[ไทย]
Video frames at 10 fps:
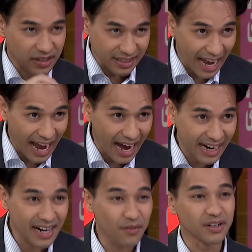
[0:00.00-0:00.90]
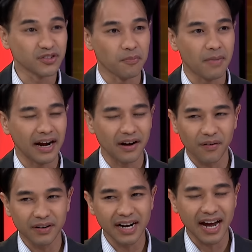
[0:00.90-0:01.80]
กเศรษฐาเรื่องคุณสมบัติ
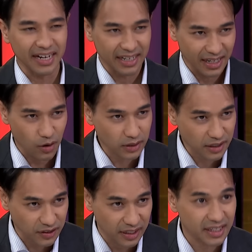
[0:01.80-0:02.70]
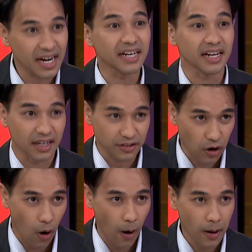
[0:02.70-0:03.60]
แล้วก็เรื่องอดีตนายกทักษิณเรื่อง
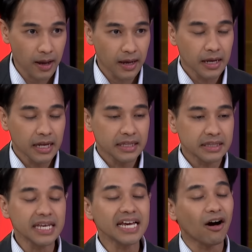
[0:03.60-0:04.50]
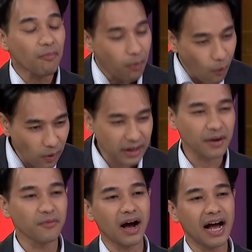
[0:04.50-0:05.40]
112ที่เขาพูด
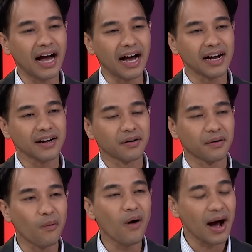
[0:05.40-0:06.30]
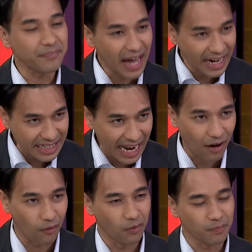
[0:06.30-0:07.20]
กันว่าขั้วอำนาจ
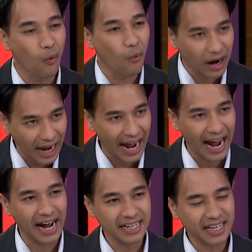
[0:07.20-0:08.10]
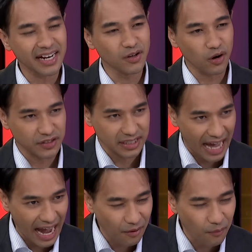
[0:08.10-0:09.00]
เก่าผูกขาท่านนายกเศร
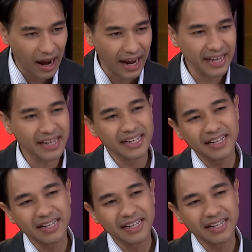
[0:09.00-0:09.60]
ษฐาเอาไว้